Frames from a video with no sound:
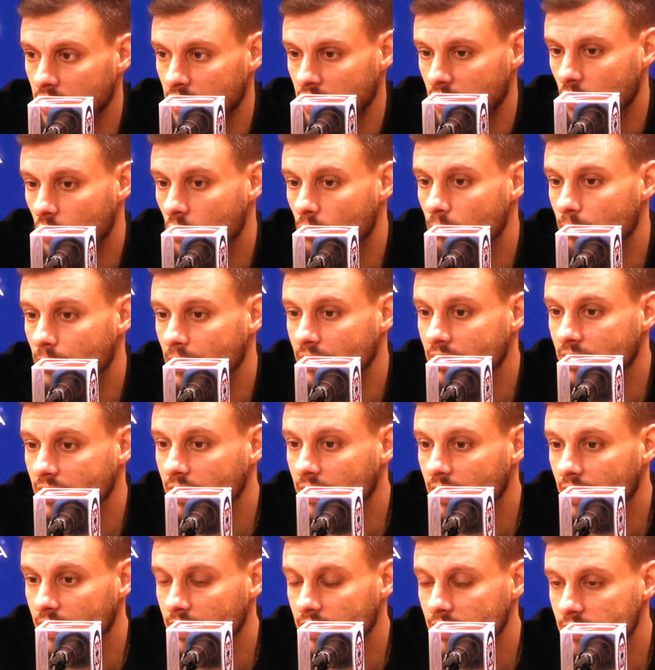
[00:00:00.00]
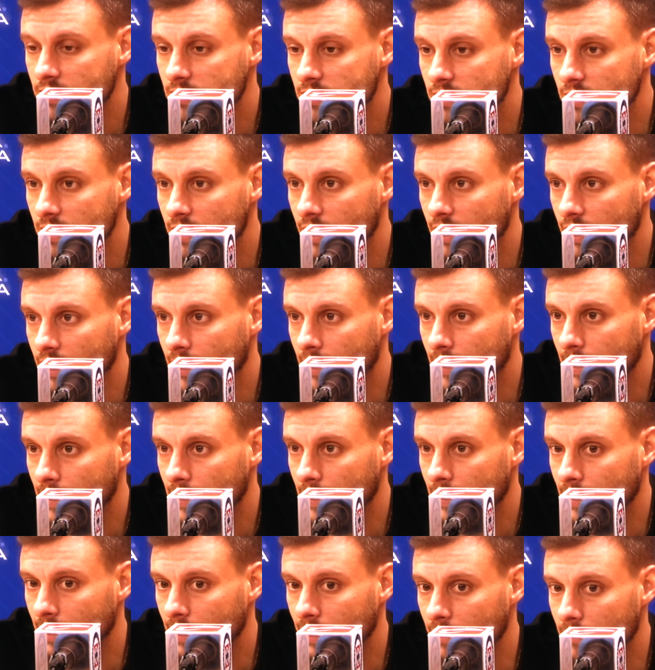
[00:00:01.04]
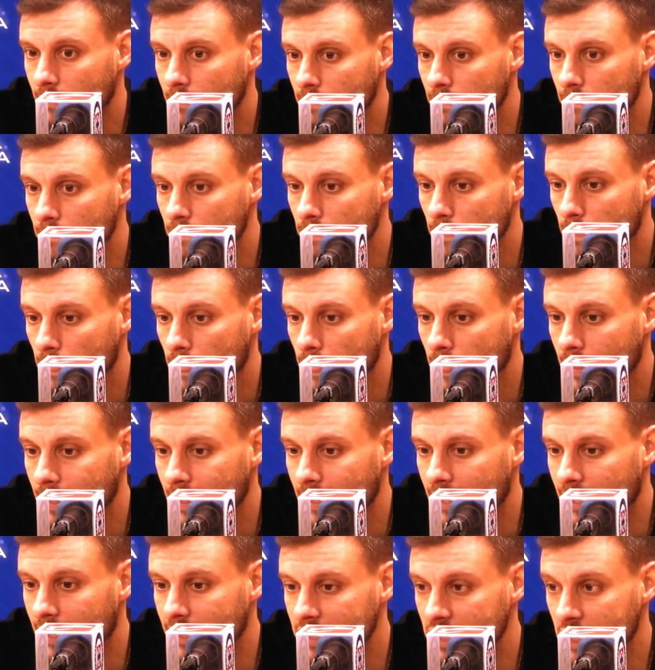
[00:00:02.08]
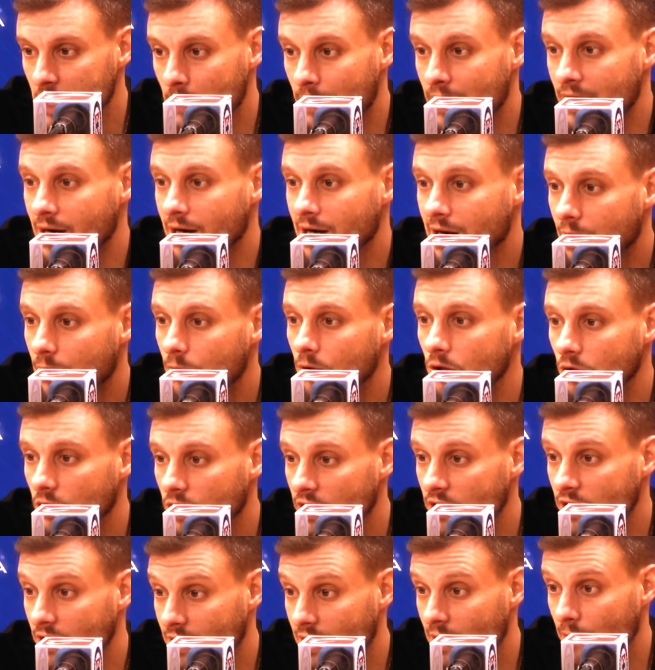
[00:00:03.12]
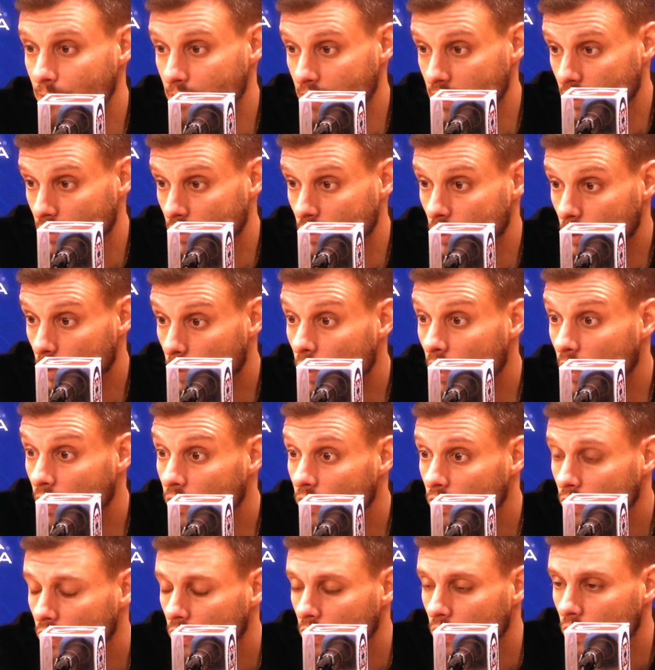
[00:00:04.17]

Y competir es eh, llevar a cabo lo que te está pidiendo el juego.